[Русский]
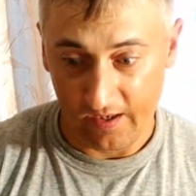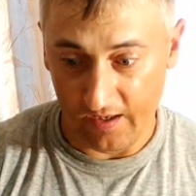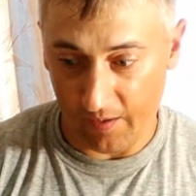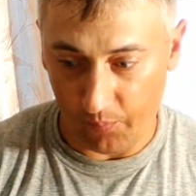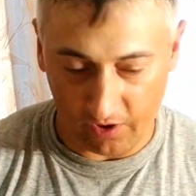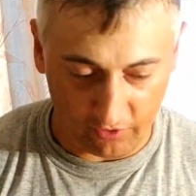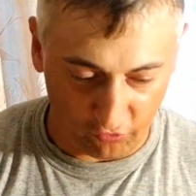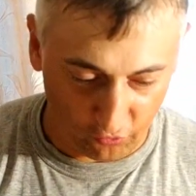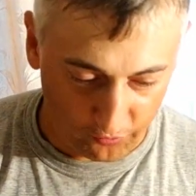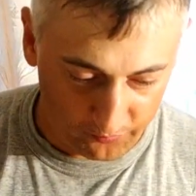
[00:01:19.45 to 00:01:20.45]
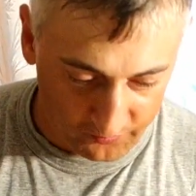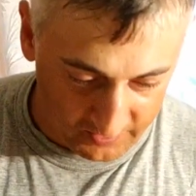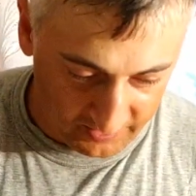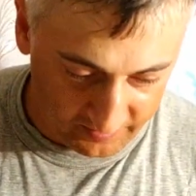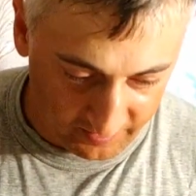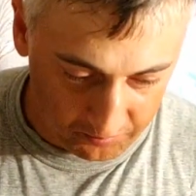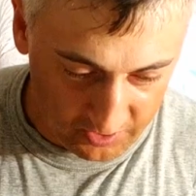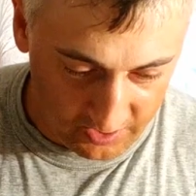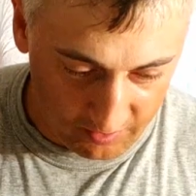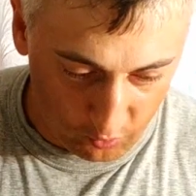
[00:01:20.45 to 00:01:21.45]
И я покажу, я сам
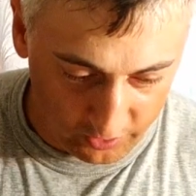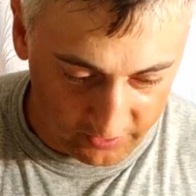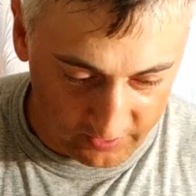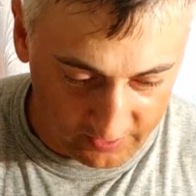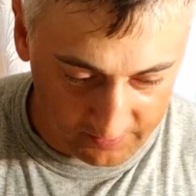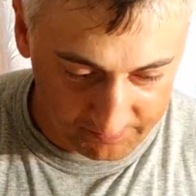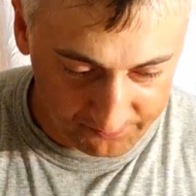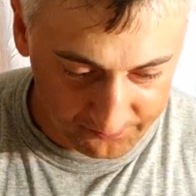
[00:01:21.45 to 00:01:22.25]
не ремонтник,